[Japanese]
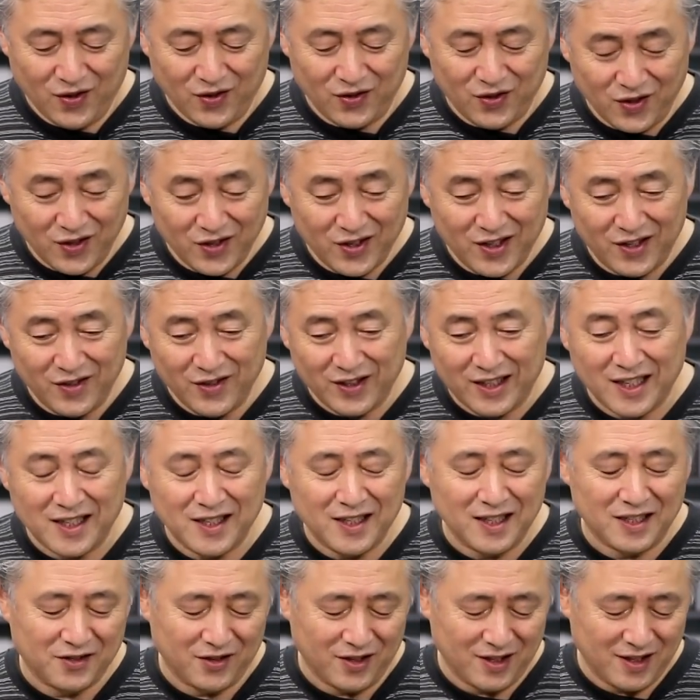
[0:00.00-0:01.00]
当に私
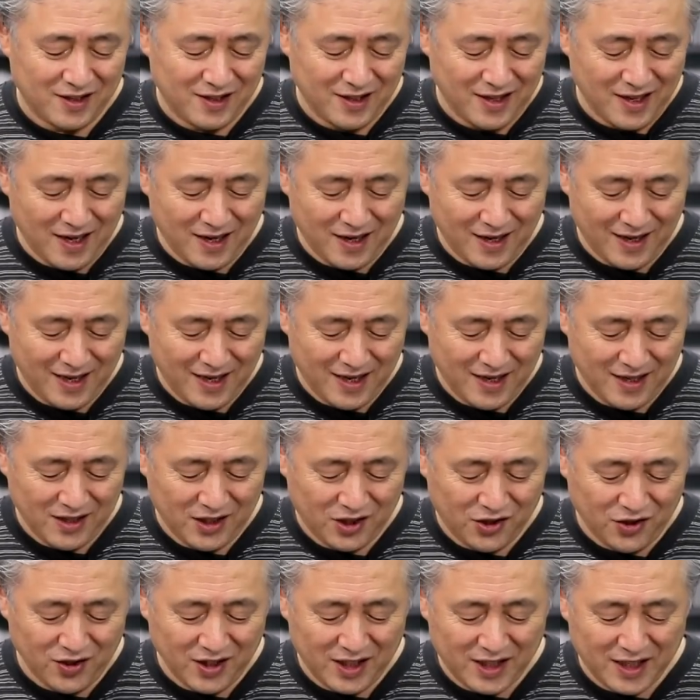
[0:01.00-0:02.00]
たちはですね
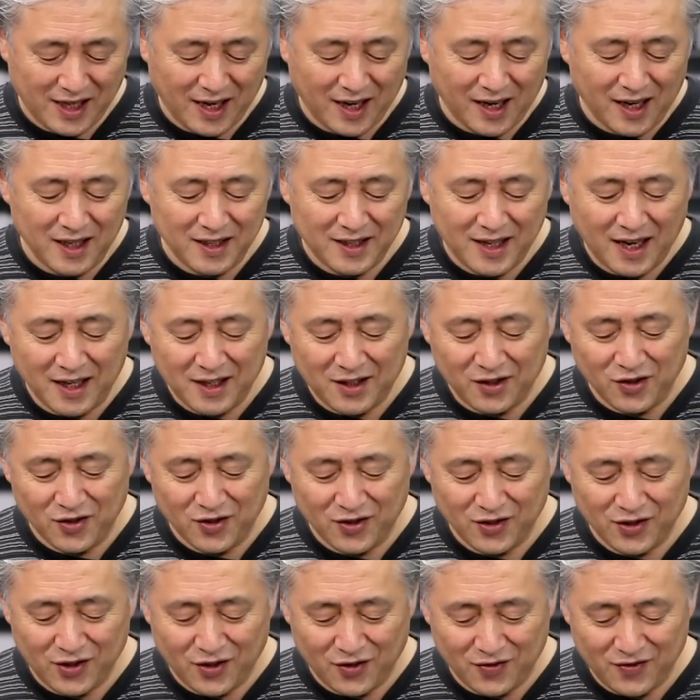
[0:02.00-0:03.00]
主に従いたいと
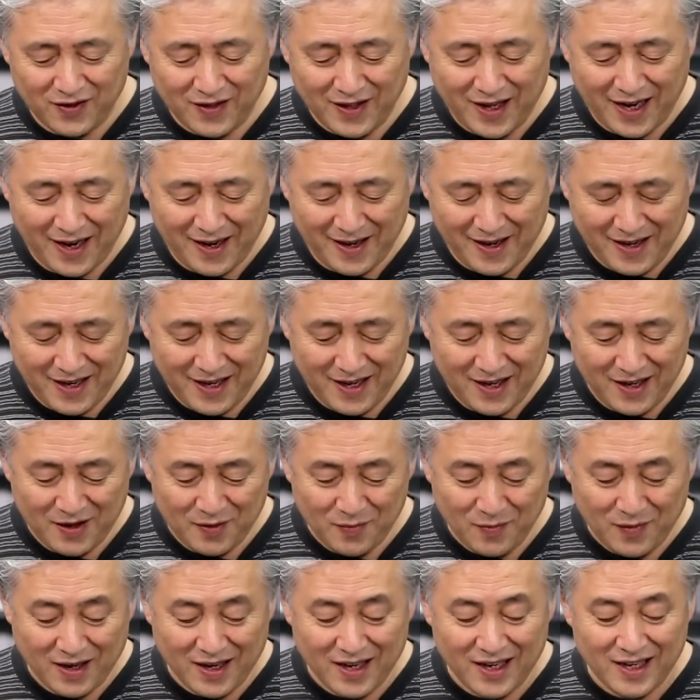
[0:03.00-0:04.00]
望んで、
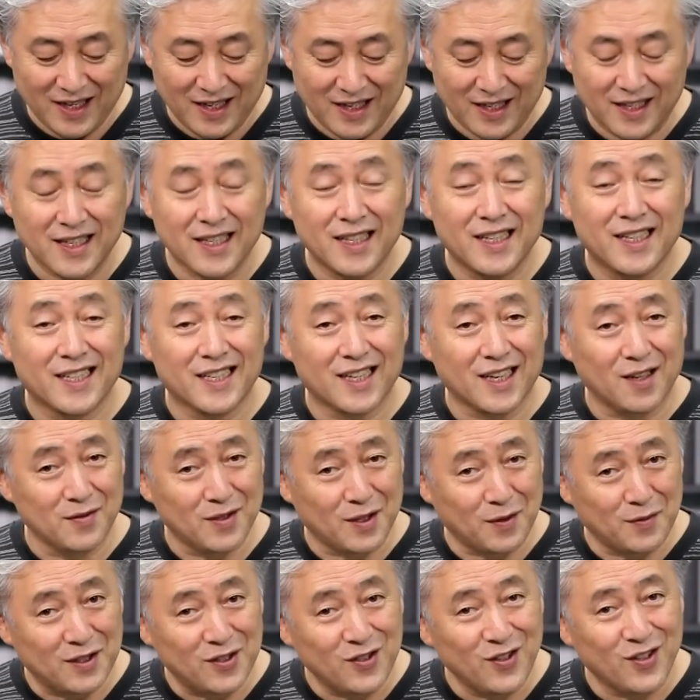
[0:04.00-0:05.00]
まあ、神
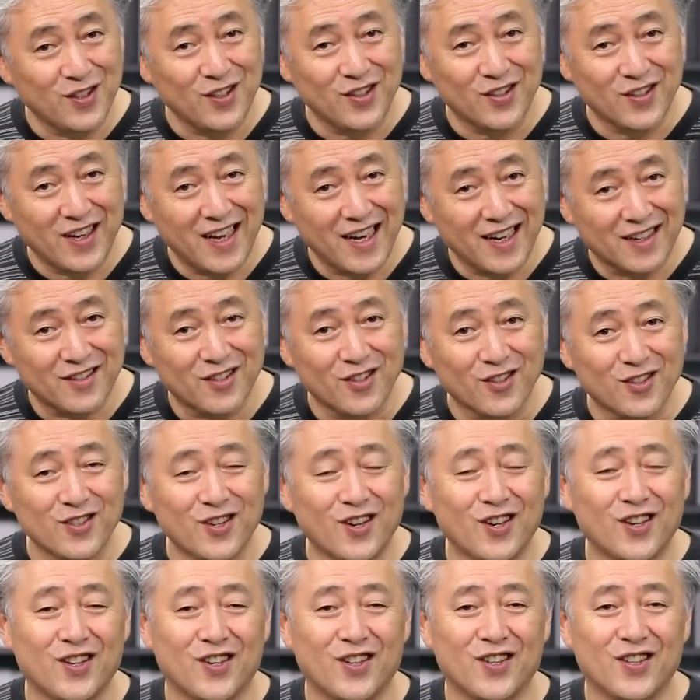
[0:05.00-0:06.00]
様といろんな約束
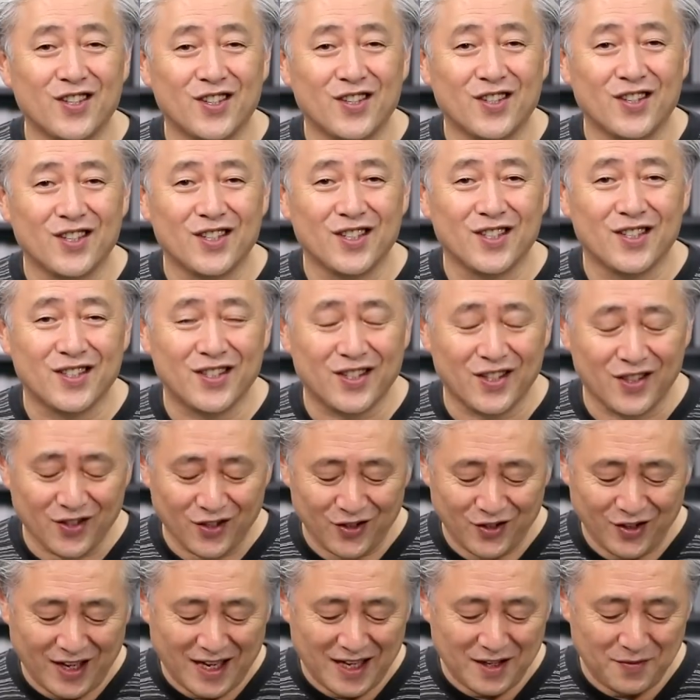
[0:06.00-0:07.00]
をする
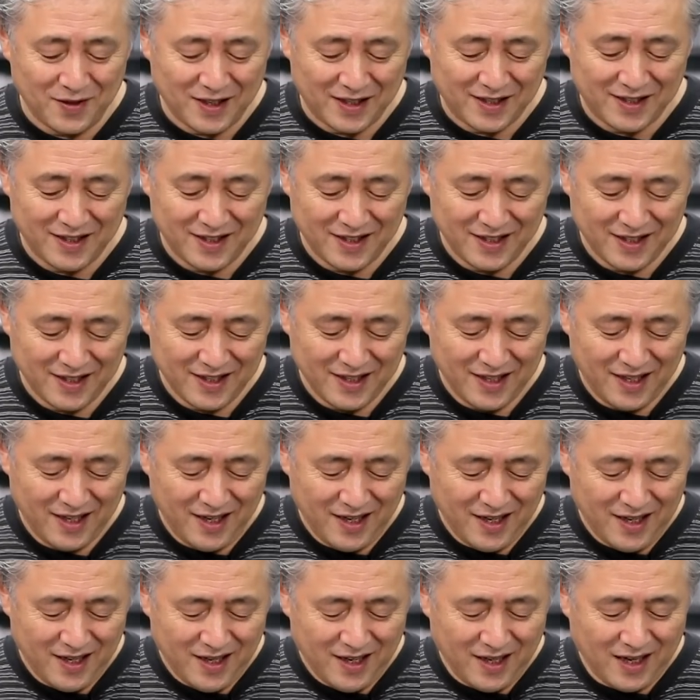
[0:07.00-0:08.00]
ことがあります
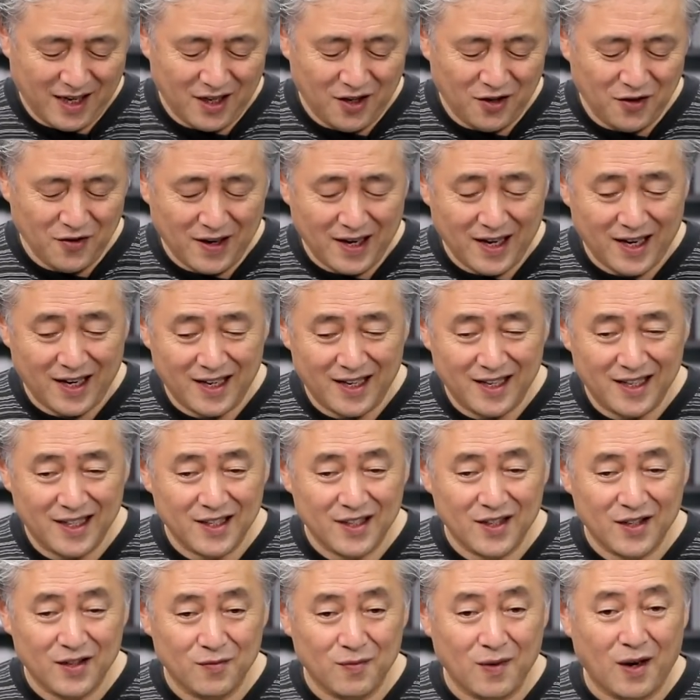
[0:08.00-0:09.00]
あるいは、
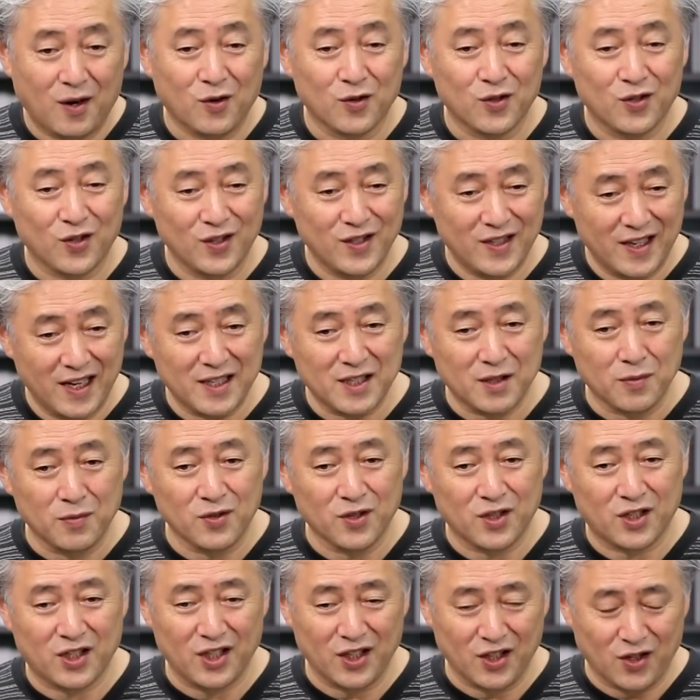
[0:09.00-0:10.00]
まあ、本当にね自分
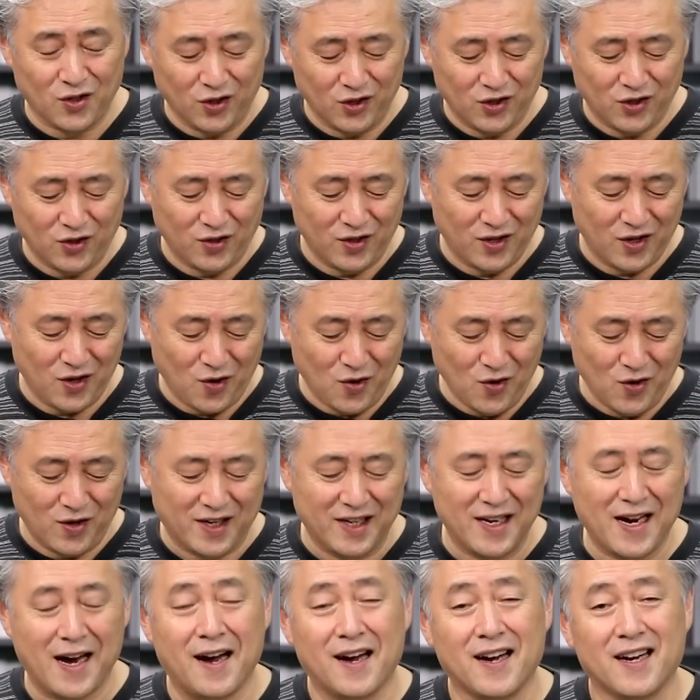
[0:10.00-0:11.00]
の信仰上に大
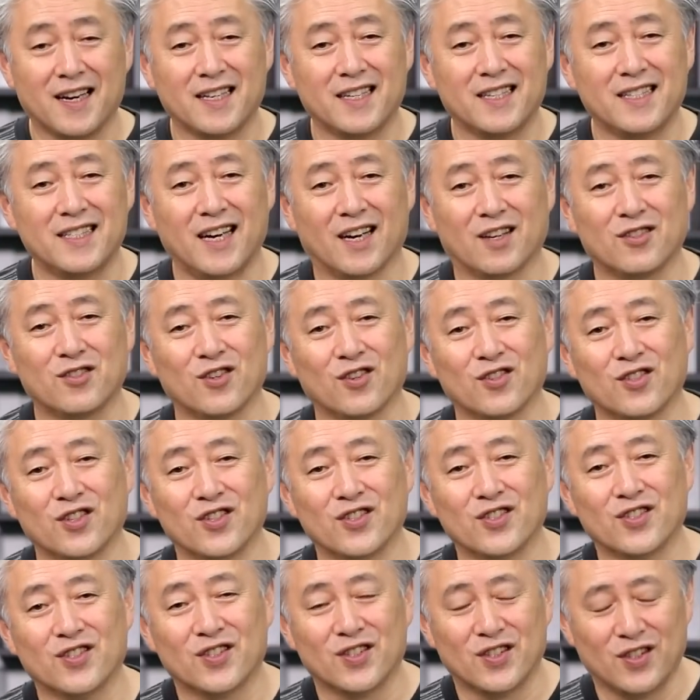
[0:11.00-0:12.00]
きな約束
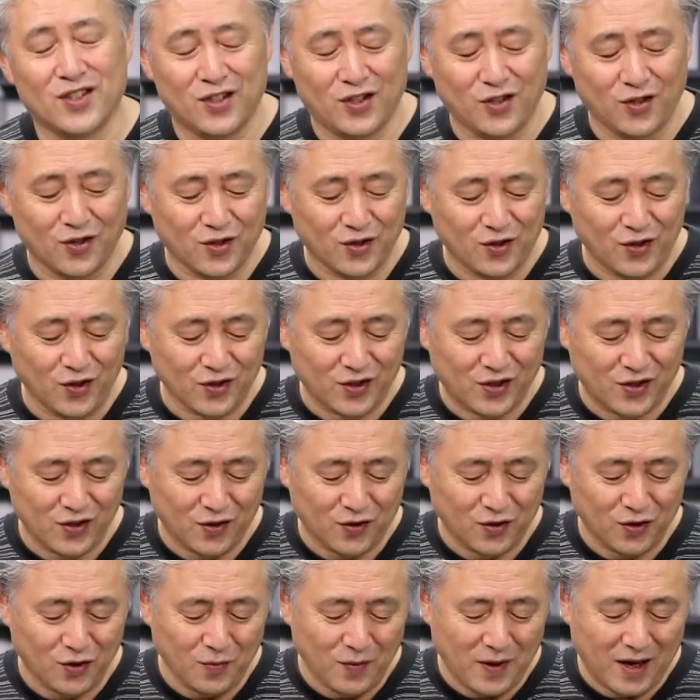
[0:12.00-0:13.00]
そういうことをす
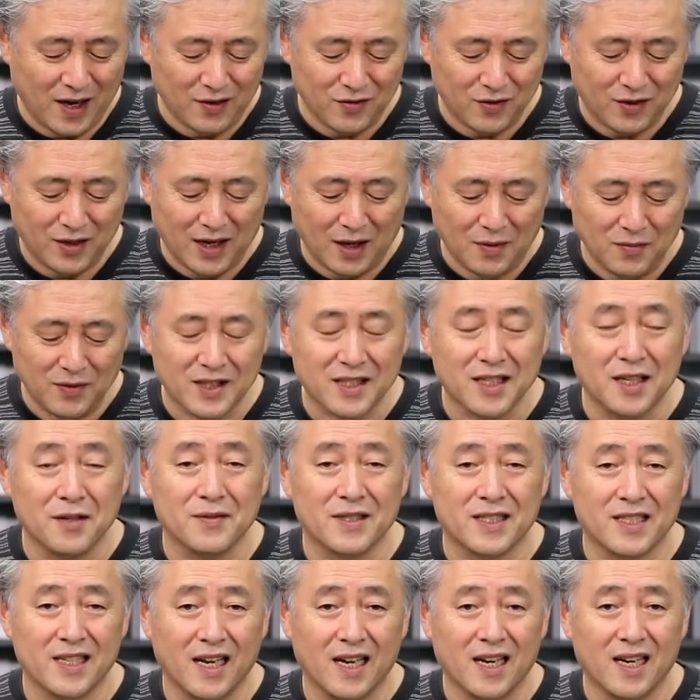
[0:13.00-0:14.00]
ることもあるかもしれ
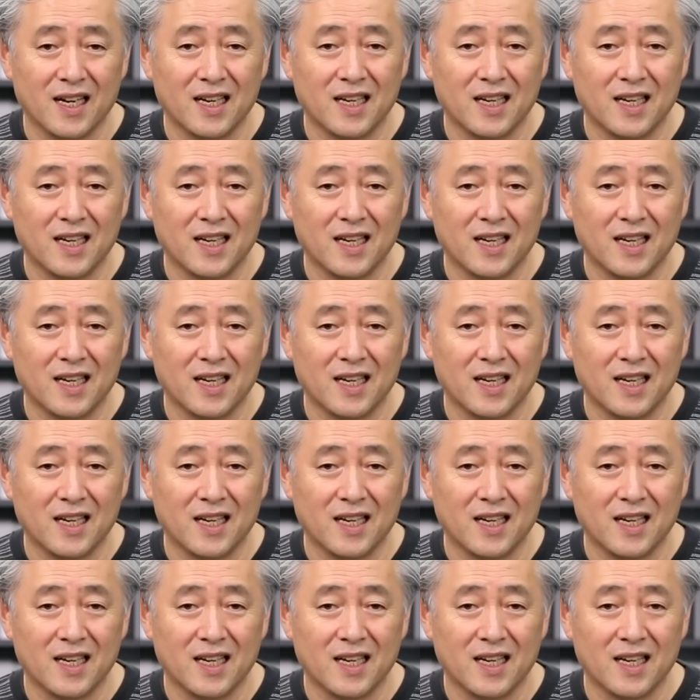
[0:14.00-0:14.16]
ません、